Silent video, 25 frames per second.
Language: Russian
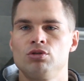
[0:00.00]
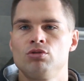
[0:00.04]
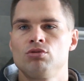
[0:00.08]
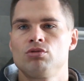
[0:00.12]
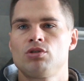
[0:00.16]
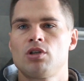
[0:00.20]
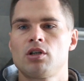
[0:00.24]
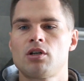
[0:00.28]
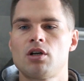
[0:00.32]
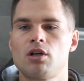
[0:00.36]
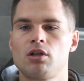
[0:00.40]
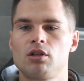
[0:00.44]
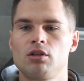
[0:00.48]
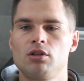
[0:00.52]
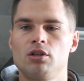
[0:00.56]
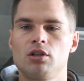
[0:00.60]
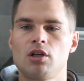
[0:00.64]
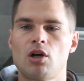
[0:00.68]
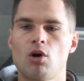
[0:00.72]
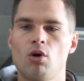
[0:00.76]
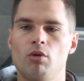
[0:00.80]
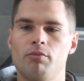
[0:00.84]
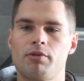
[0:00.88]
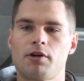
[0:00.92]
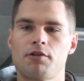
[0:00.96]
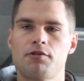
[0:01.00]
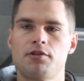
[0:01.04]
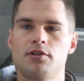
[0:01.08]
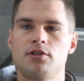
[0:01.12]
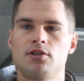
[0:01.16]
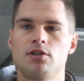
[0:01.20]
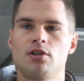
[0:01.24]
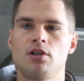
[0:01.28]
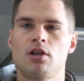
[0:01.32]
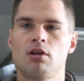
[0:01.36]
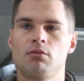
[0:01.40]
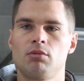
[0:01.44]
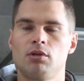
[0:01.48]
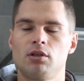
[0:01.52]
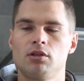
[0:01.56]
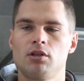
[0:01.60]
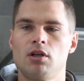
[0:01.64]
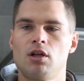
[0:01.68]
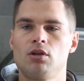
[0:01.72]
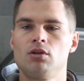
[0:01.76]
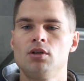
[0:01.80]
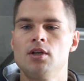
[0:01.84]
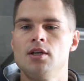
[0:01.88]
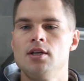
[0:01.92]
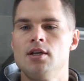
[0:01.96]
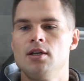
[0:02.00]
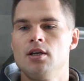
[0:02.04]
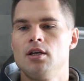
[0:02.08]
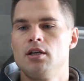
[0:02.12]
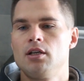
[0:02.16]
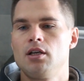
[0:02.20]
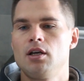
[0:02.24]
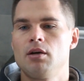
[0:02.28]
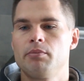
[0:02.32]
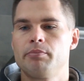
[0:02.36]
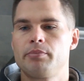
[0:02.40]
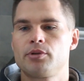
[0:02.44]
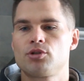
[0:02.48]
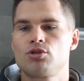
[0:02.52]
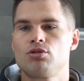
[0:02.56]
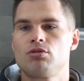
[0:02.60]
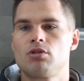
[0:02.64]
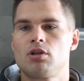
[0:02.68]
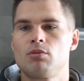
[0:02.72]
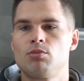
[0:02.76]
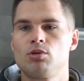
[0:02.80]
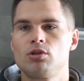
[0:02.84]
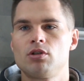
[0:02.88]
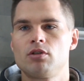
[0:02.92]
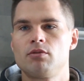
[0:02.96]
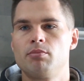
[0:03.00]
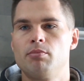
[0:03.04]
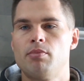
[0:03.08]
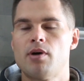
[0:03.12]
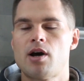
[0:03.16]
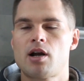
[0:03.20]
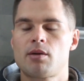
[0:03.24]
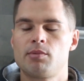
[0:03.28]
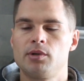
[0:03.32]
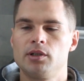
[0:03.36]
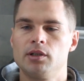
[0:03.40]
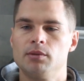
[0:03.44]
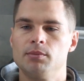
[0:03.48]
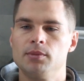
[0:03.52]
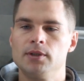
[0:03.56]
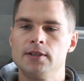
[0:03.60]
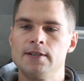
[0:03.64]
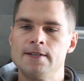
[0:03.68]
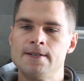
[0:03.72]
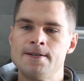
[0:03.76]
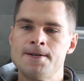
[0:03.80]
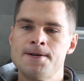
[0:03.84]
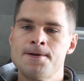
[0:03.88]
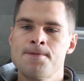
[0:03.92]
ну, так как никакой профессии не обладал, я пошел работать барменом.